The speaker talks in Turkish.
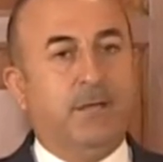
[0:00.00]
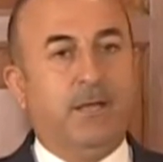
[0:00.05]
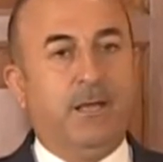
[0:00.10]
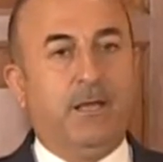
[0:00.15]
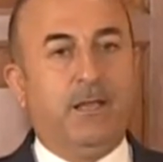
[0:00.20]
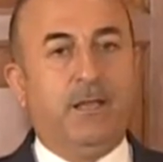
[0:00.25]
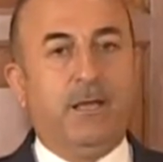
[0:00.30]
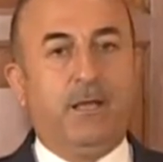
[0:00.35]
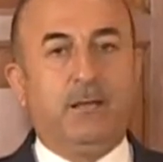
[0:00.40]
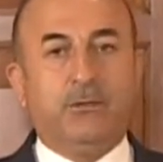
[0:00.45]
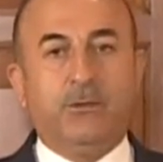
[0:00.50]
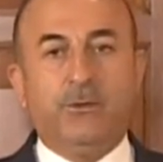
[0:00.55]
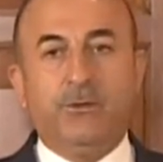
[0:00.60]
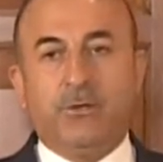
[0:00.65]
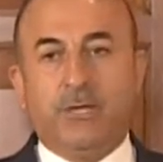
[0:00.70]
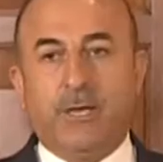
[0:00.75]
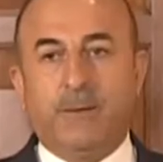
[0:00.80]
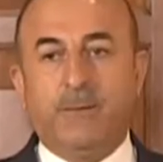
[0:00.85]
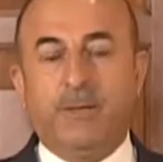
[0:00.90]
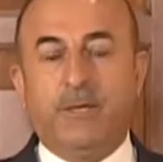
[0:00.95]
56
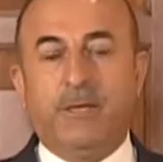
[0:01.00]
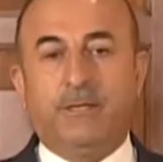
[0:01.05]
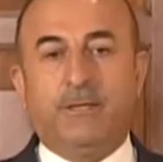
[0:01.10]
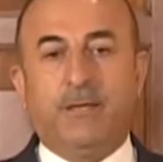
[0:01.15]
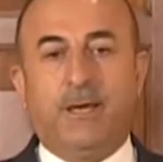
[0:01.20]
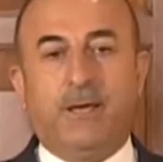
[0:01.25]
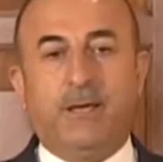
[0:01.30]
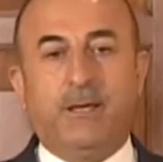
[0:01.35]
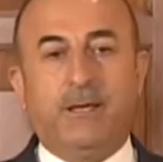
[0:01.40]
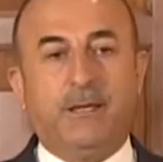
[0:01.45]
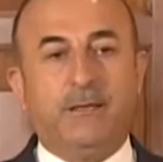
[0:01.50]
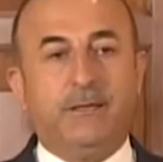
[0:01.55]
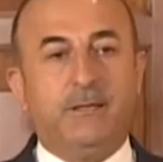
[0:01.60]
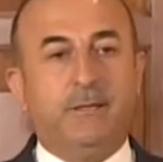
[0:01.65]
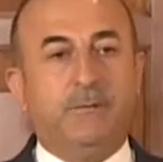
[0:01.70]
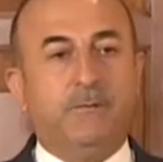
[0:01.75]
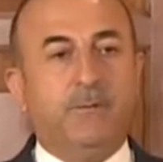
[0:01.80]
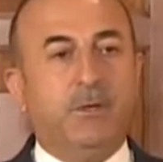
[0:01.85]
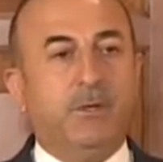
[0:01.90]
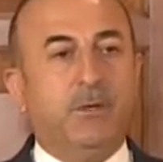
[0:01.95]
ülke birlikte hareket
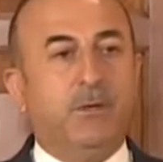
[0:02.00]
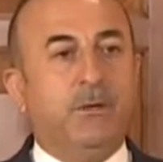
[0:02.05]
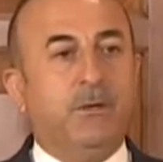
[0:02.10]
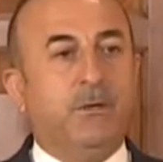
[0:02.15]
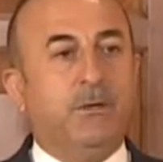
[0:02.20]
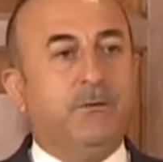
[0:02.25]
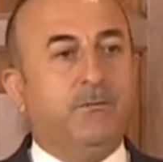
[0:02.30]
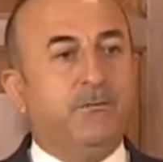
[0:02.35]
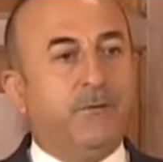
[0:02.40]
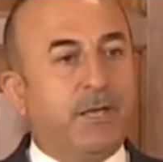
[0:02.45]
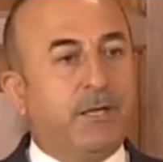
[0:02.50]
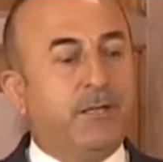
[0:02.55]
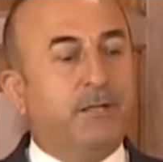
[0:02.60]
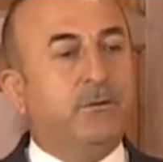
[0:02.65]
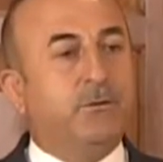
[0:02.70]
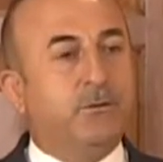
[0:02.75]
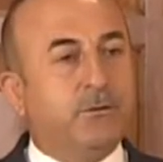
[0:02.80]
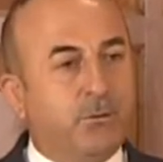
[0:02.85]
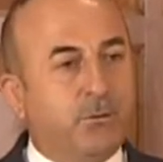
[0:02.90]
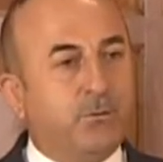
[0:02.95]
edip ve
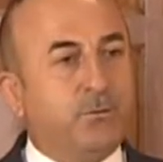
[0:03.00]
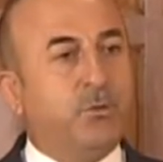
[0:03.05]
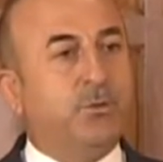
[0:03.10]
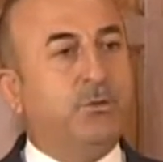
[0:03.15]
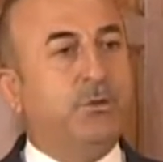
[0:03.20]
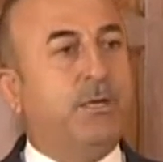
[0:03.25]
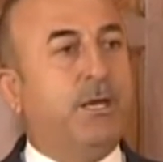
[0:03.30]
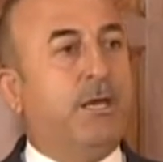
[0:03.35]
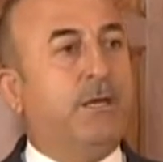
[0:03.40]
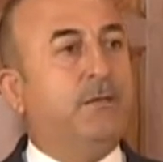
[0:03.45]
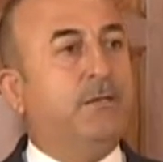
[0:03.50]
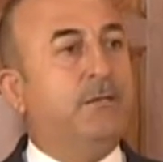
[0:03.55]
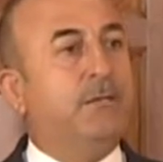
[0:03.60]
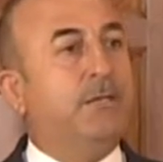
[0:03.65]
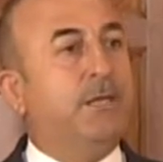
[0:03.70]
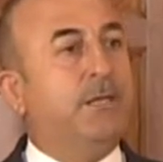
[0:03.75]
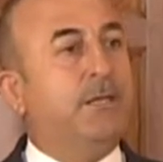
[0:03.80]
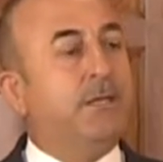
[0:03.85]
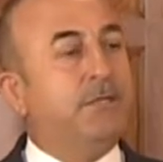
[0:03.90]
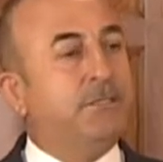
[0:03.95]
tüm
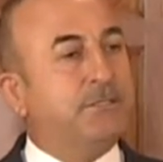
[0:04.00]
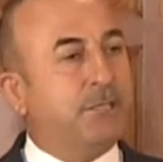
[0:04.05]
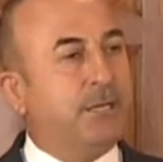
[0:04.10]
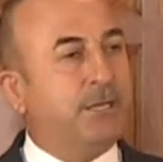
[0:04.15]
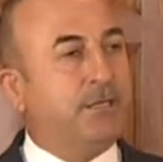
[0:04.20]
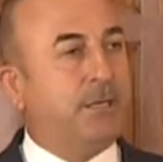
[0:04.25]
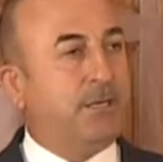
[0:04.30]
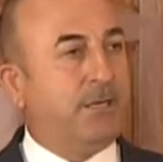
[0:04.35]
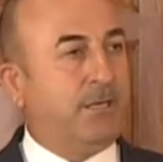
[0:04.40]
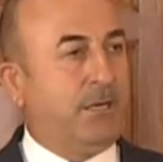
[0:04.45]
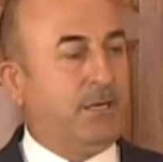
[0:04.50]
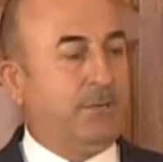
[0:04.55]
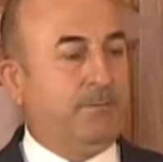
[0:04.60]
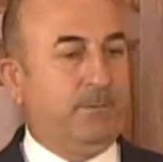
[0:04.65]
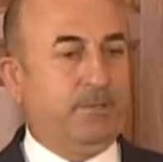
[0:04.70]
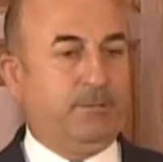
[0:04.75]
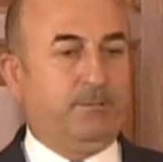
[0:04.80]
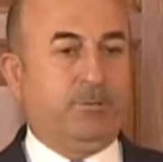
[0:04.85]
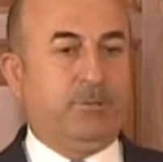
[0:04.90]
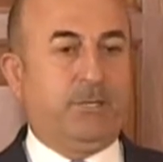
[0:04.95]
dünyanın da desteğini
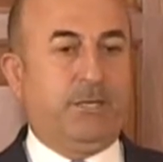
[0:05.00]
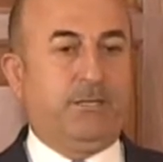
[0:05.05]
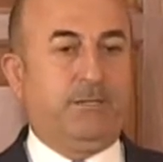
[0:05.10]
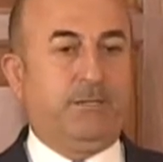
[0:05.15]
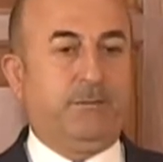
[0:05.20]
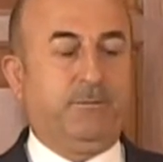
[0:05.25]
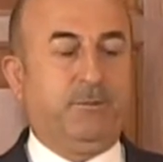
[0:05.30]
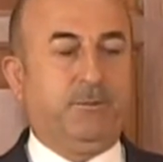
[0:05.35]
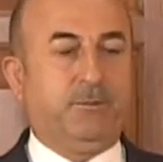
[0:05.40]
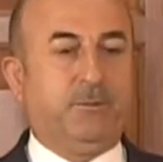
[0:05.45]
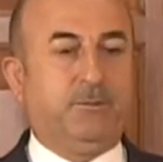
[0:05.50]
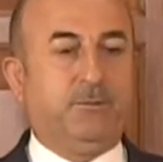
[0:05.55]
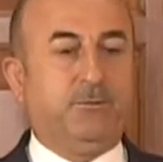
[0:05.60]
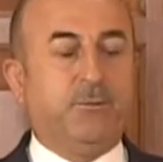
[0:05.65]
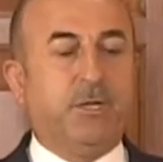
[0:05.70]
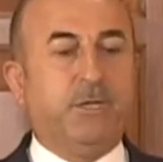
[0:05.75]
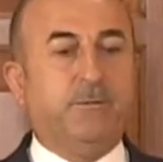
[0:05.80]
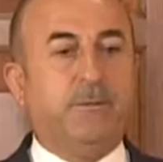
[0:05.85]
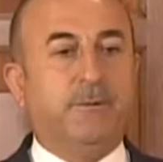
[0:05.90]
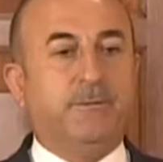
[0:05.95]
alarak biz burada artık bir
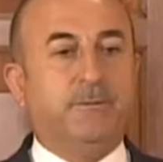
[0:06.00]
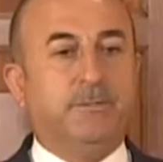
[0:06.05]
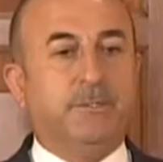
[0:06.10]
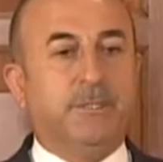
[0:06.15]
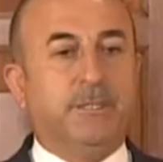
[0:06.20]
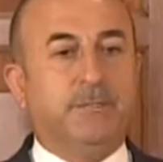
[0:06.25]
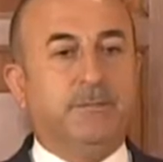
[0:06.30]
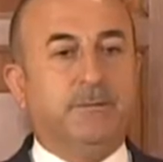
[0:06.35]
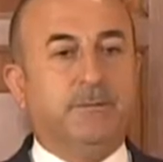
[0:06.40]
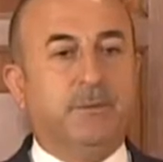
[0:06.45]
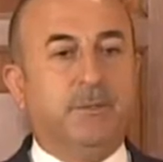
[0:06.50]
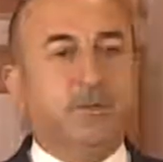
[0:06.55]
çözüm üretmemiz lazım.